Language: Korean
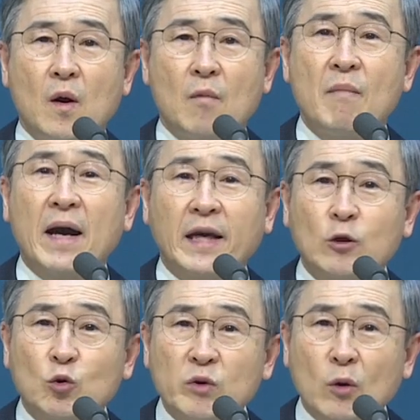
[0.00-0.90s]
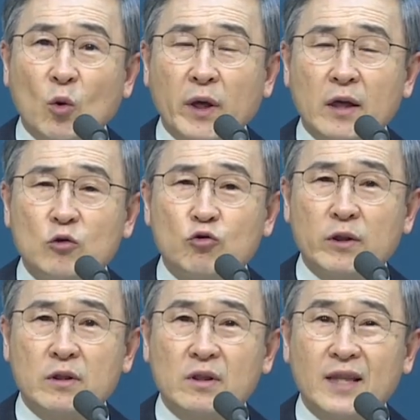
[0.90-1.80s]
마게도냐로 오게 하는 주의
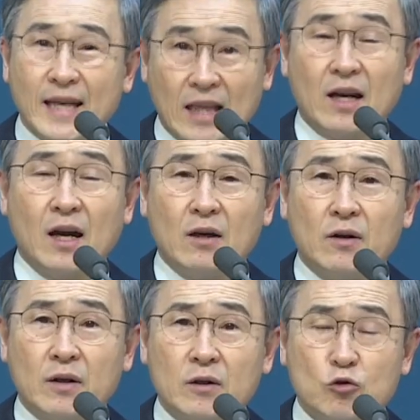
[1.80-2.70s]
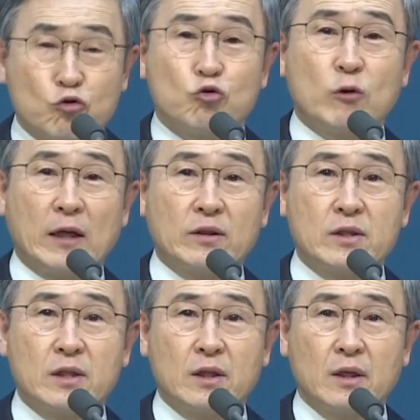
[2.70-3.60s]
뜻을 깨달아
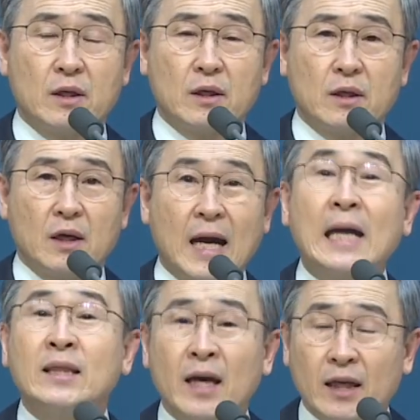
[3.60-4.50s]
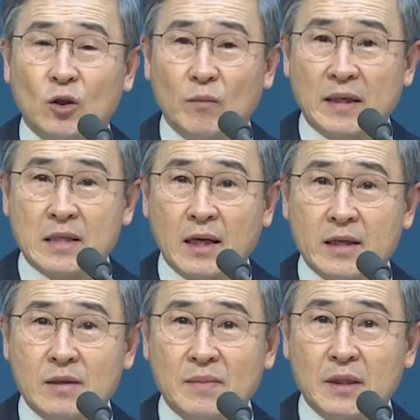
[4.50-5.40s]
순종하듯이 한나에게도
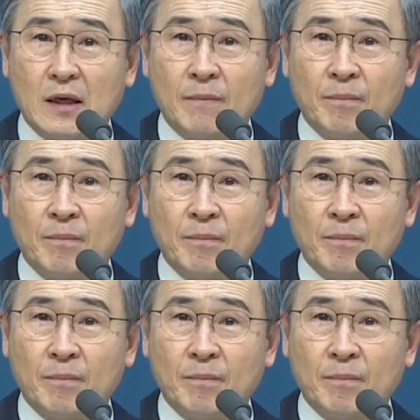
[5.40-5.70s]
마찬가지입니다.